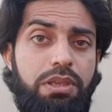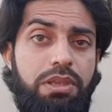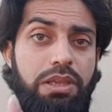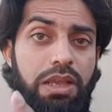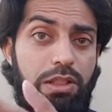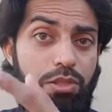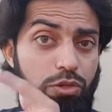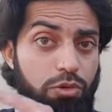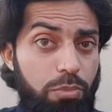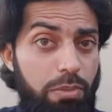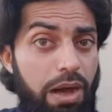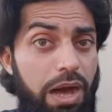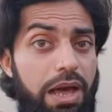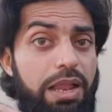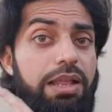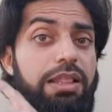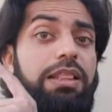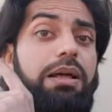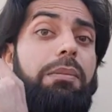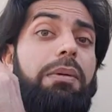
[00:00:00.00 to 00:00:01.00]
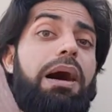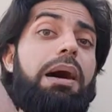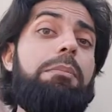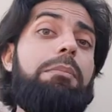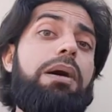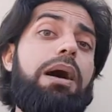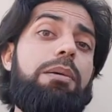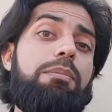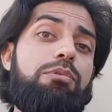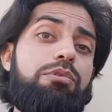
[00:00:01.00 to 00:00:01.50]
जब तुम्हारे तमाम
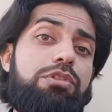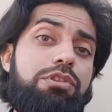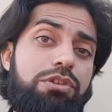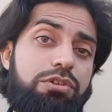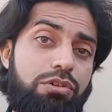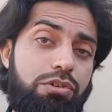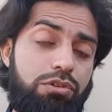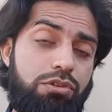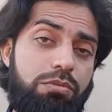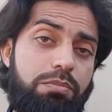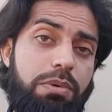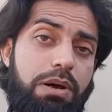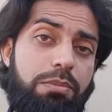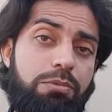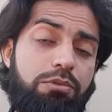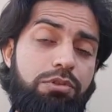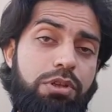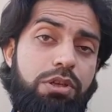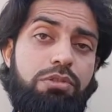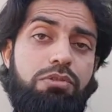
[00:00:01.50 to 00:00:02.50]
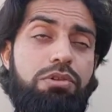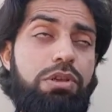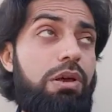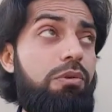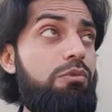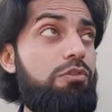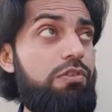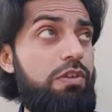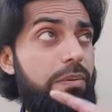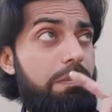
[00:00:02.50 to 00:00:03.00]
महबूद जिनको तुम महबूद कहते हो क्या
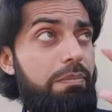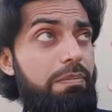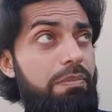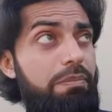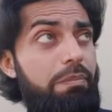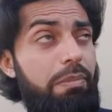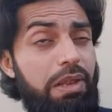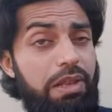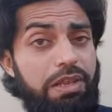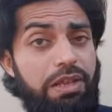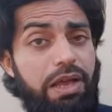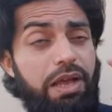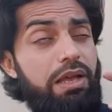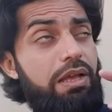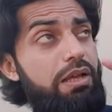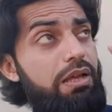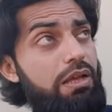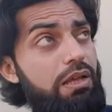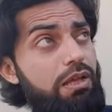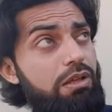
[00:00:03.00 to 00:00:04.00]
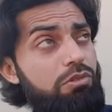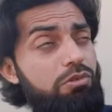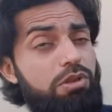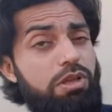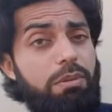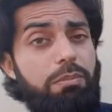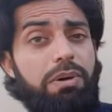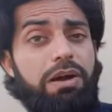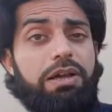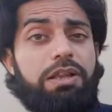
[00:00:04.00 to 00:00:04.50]
वो सब मिल जाए तो
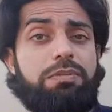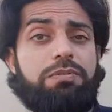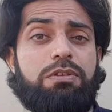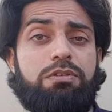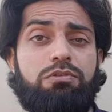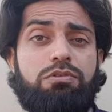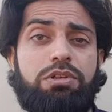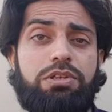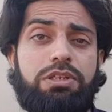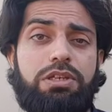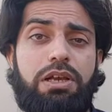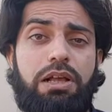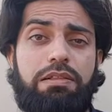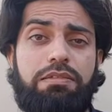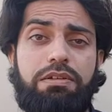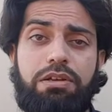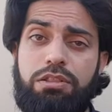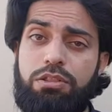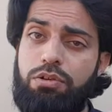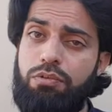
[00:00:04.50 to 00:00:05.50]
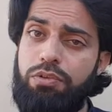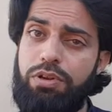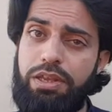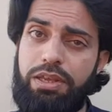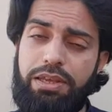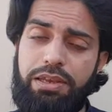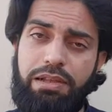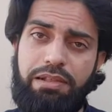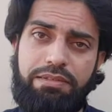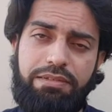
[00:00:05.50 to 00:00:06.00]
क्या मगरब से सूरज निकाल सकते हो वो नहीं
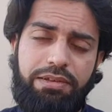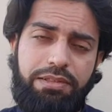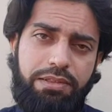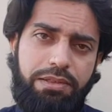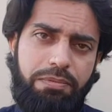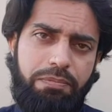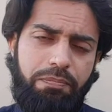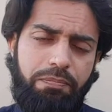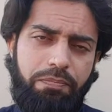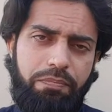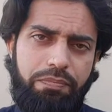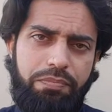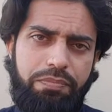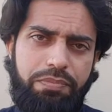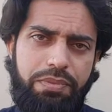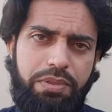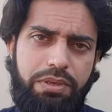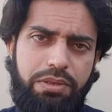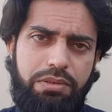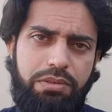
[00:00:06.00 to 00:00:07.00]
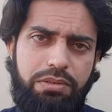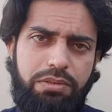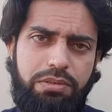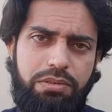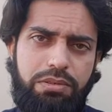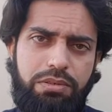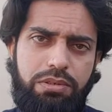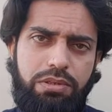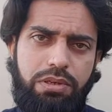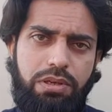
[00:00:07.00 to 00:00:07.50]
निकाल सकते
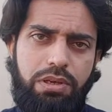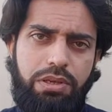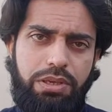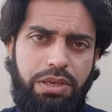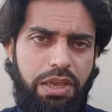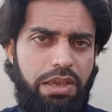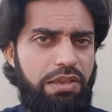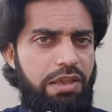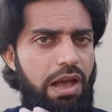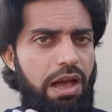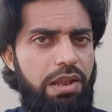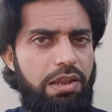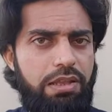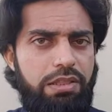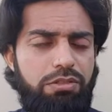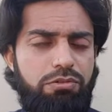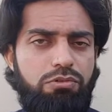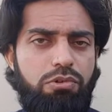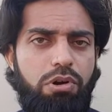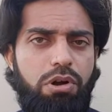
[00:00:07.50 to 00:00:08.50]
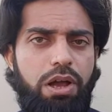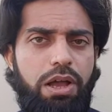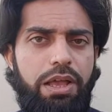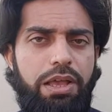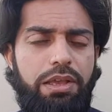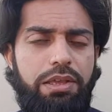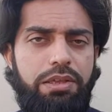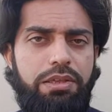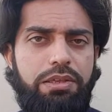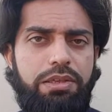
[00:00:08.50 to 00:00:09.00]
यही हाल हिंदुओं का
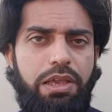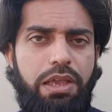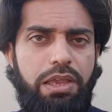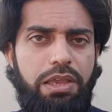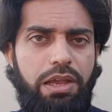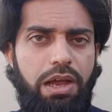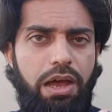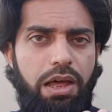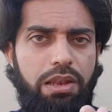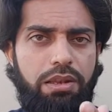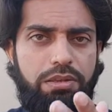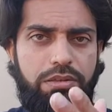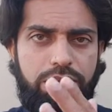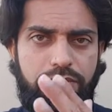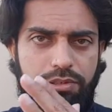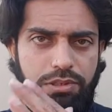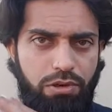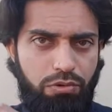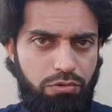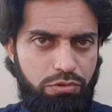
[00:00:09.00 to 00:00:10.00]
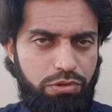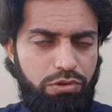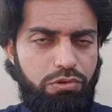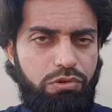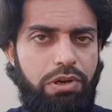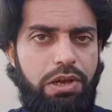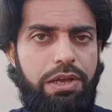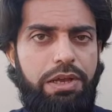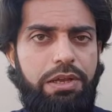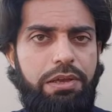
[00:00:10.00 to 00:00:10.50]
है यही हाल यहूदियों
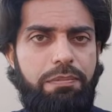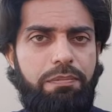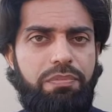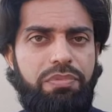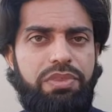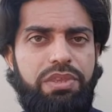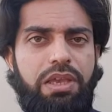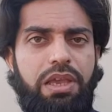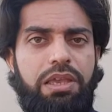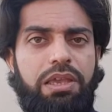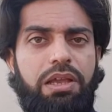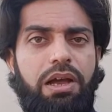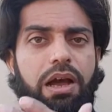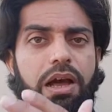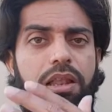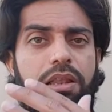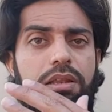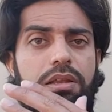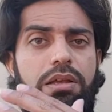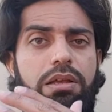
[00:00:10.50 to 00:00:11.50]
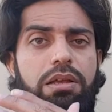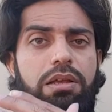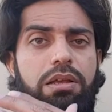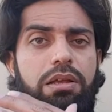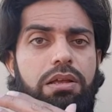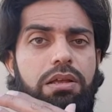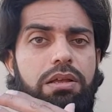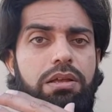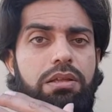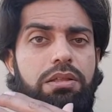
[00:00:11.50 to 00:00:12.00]
का है यही हाल
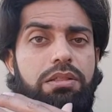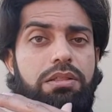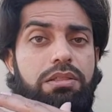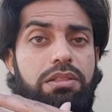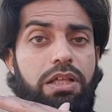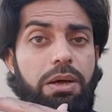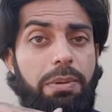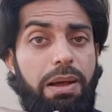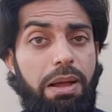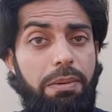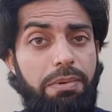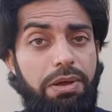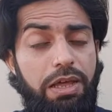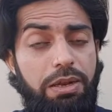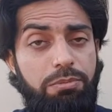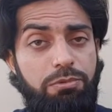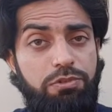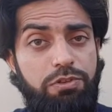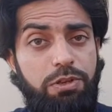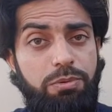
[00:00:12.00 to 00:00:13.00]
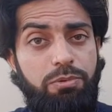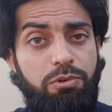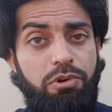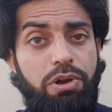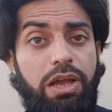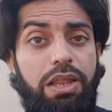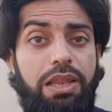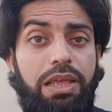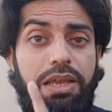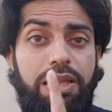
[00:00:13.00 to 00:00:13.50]
तमाम गैर मुस्लिमों
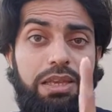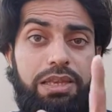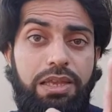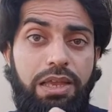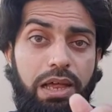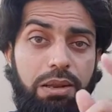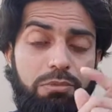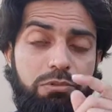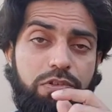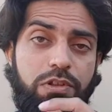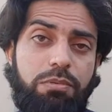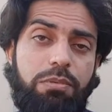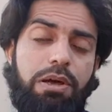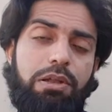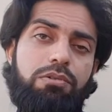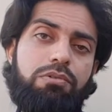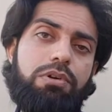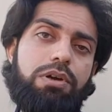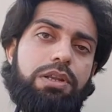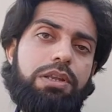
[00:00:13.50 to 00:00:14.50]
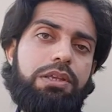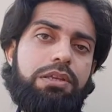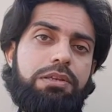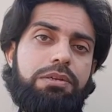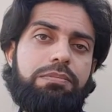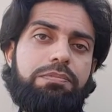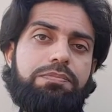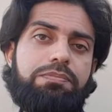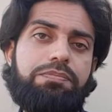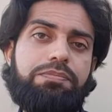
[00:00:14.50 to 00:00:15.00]
का है लेकिन ये हाल मुसलमानों का नहीं है